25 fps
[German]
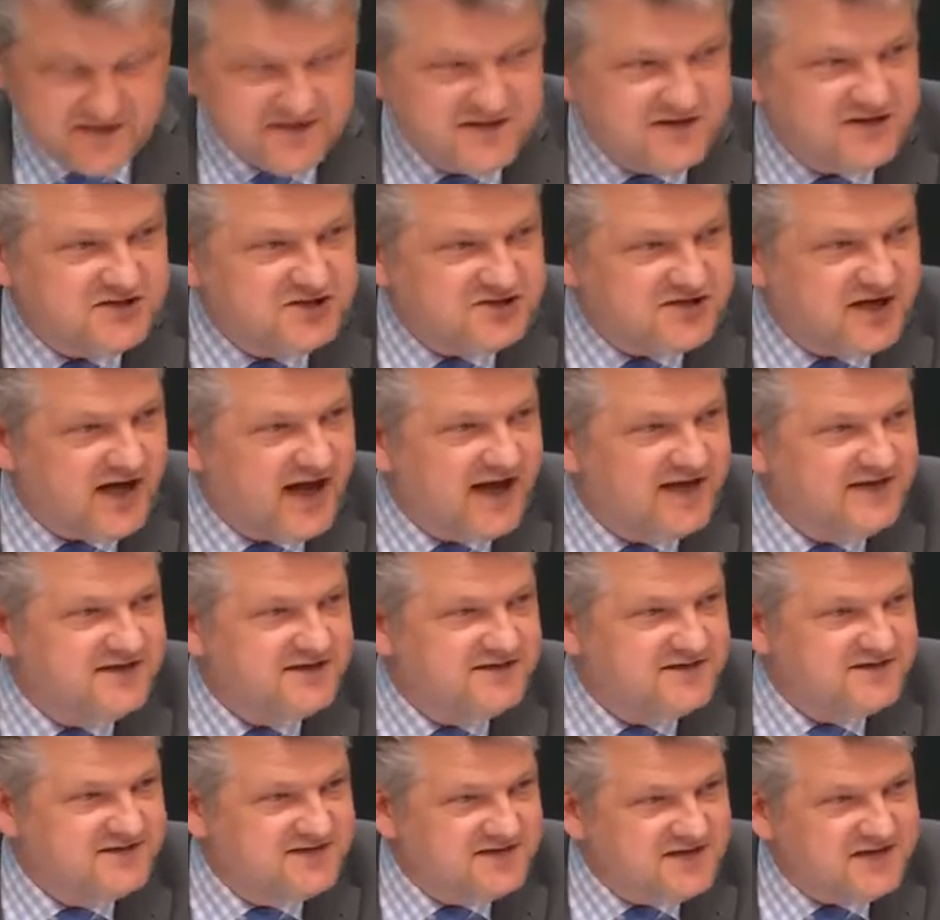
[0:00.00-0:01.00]
Sie
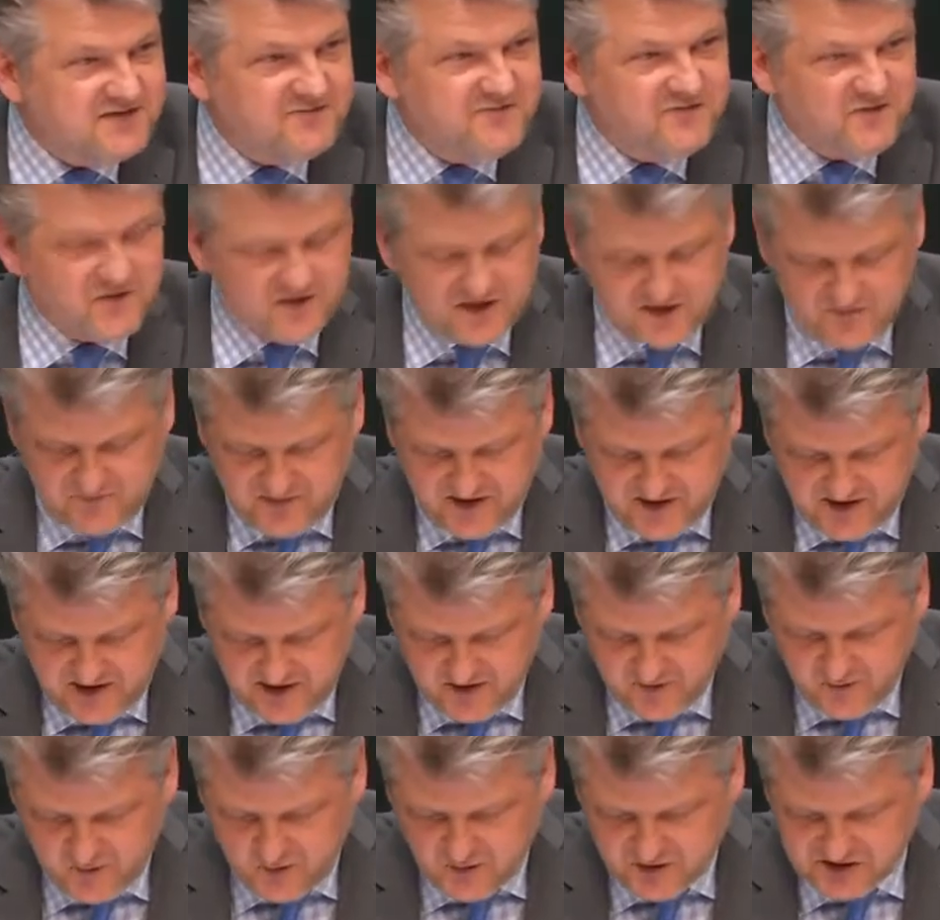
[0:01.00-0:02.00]
streichen sinnvolle
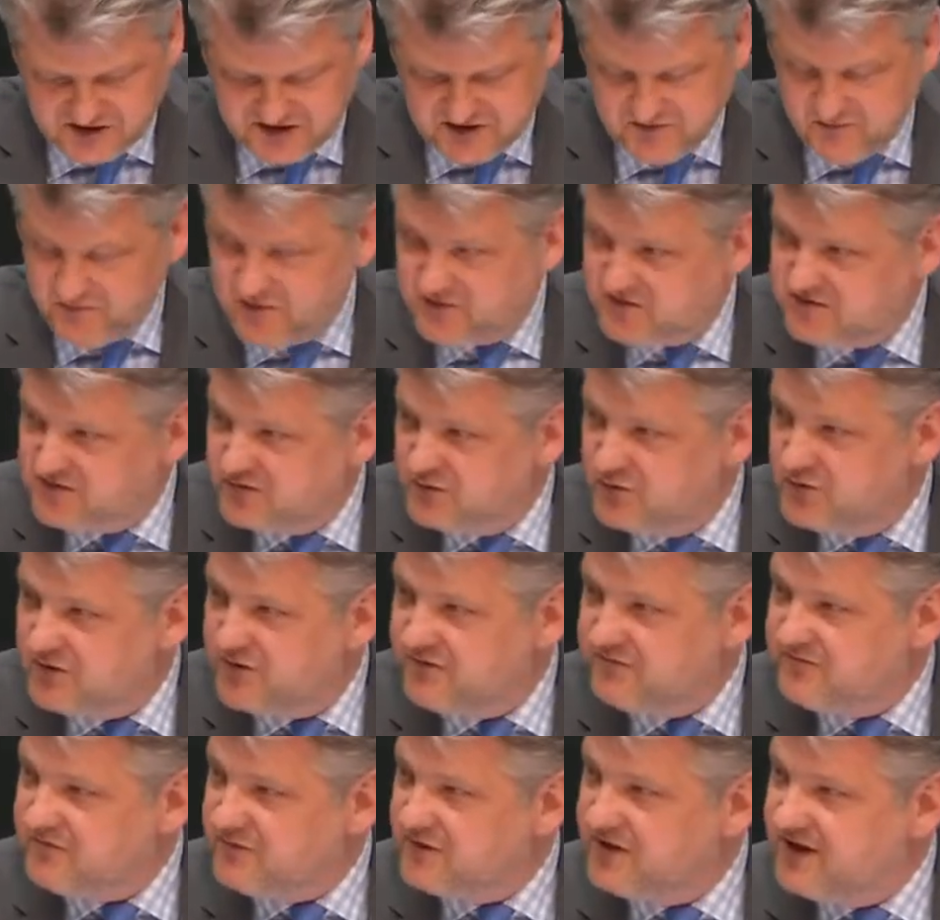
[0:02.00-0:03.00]
pädagogische
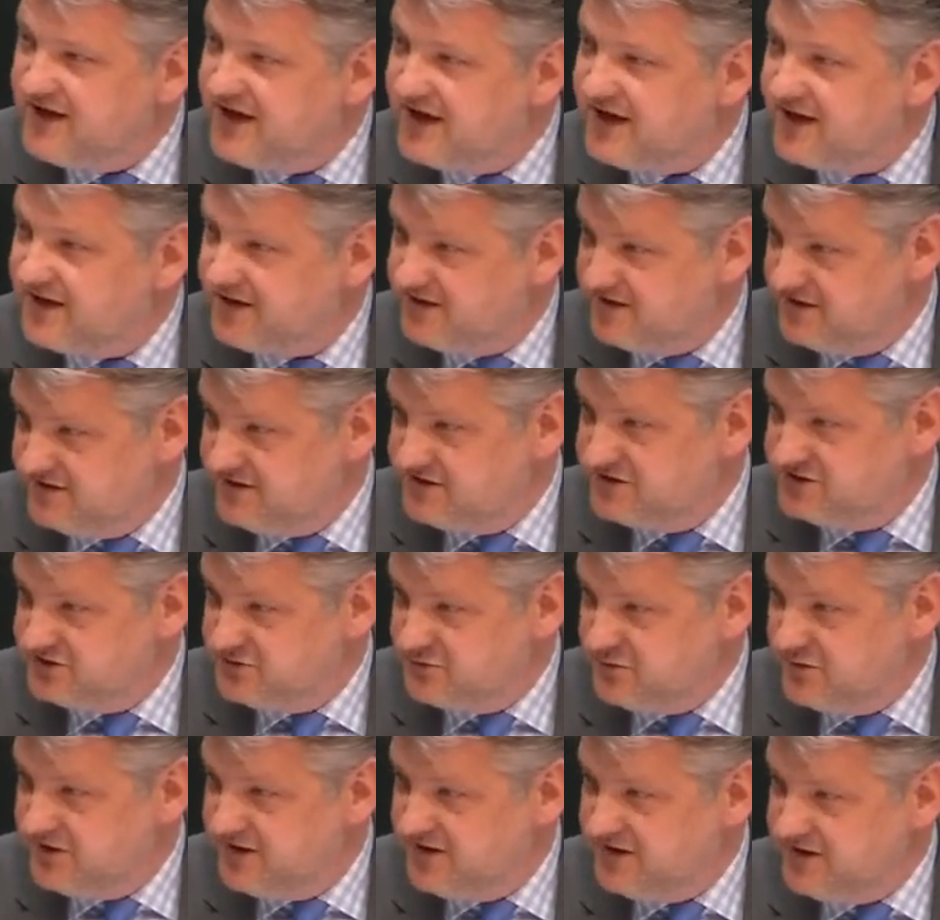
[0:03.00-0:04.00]
Bezüge von Lehrern in die
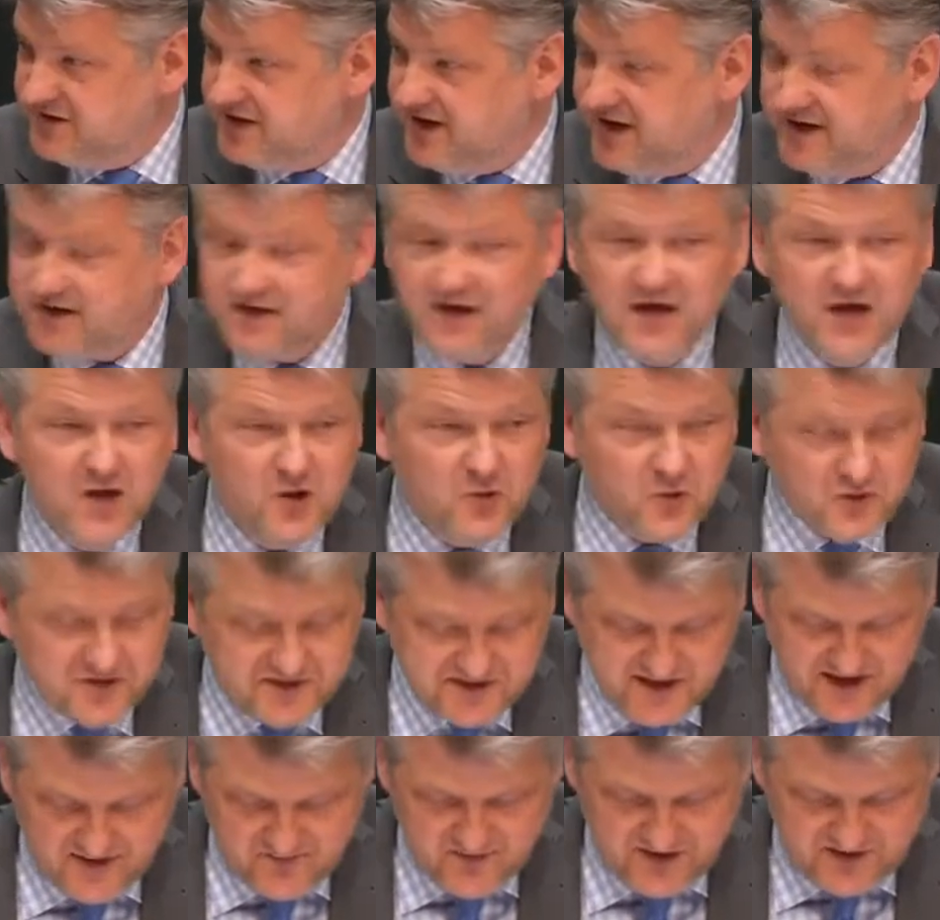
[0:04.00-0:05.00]
Schule hinein
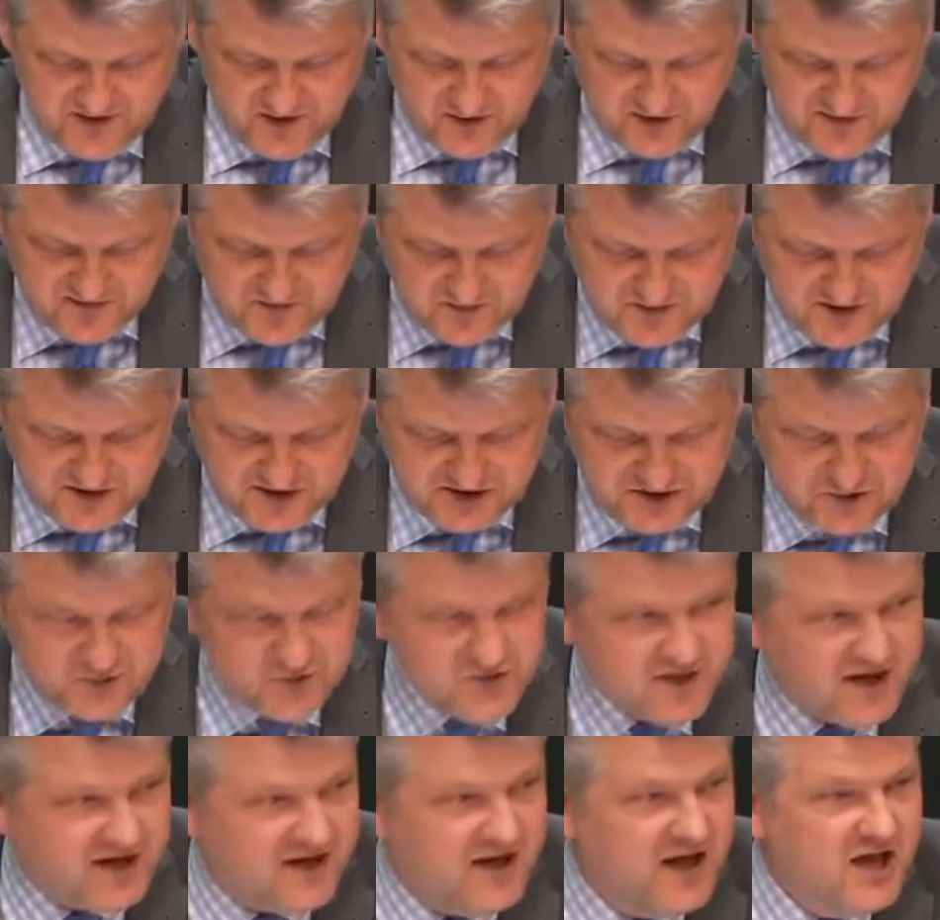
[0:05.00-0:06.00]
und damit auch zu den
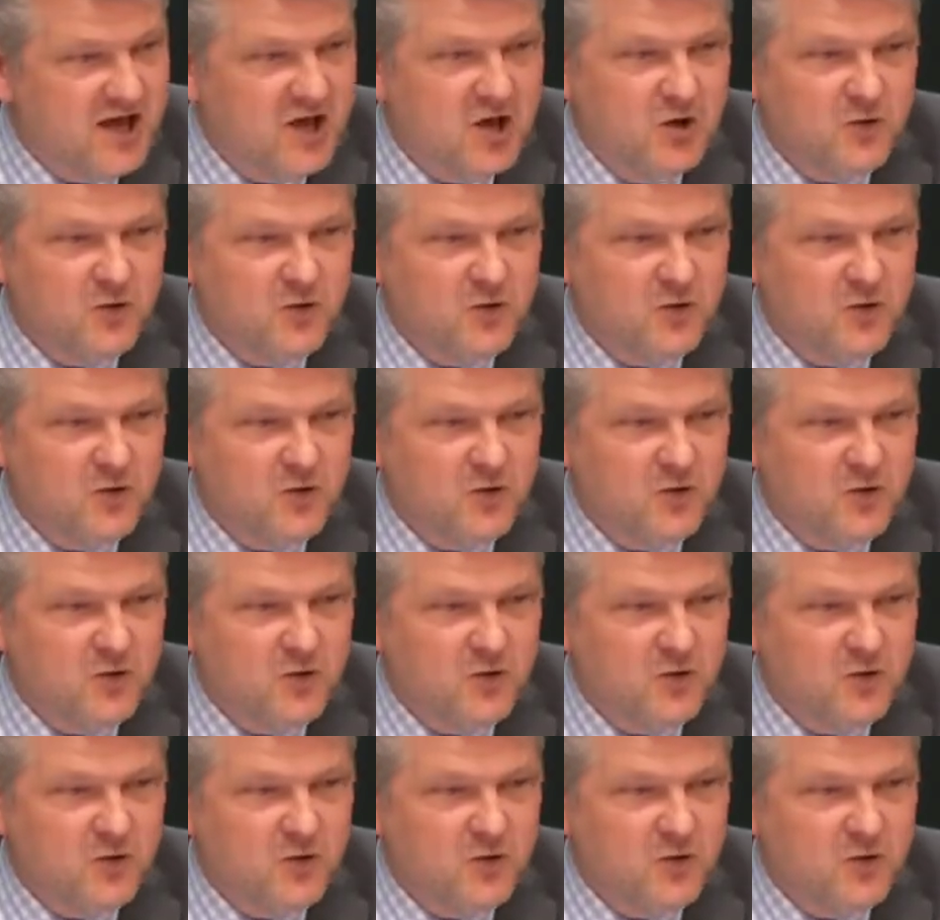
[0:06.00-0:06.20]
Schülern.